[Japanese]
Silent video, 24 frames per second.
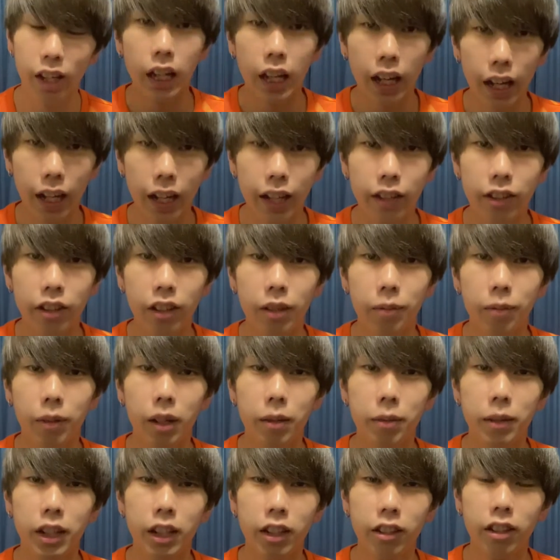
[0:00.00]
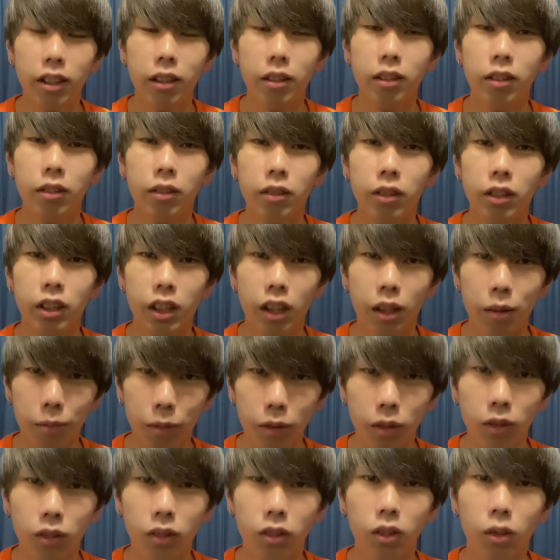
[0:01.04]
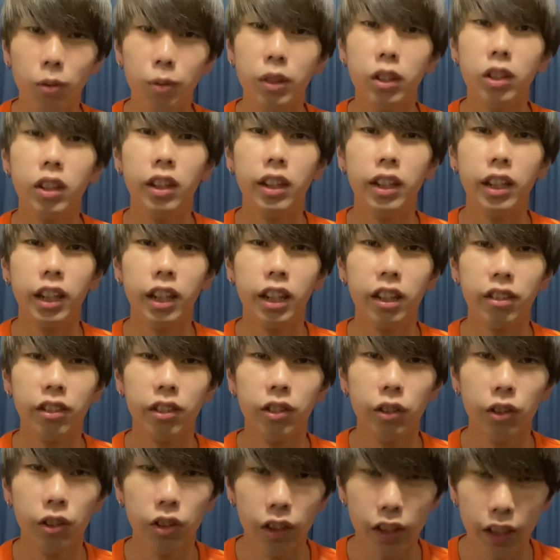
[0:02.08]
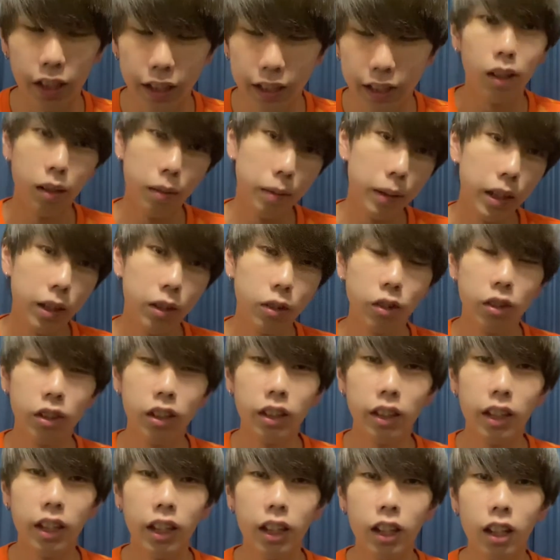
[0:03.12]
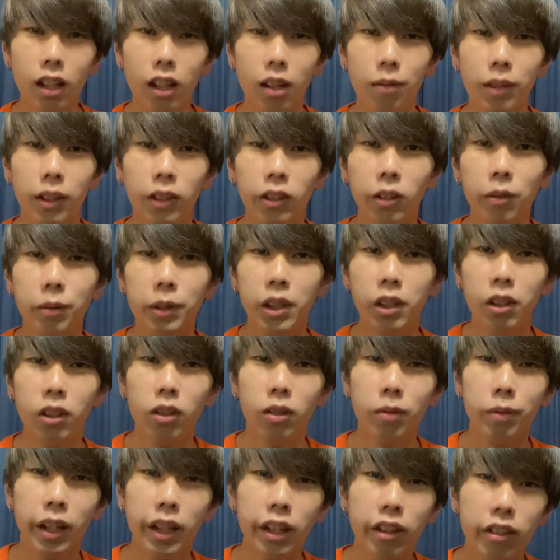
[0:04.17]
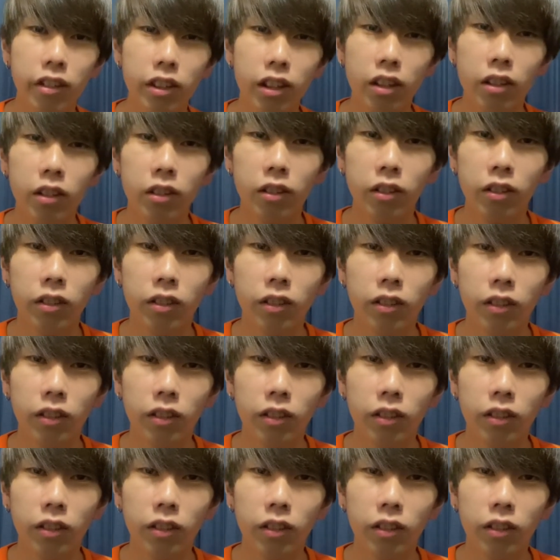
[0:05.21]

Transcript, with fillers: はい、じゃあまあ皆さんの意見も本当コメント欄で聞かせてほしいです。あまあ個人的にはまとめると、まあ一度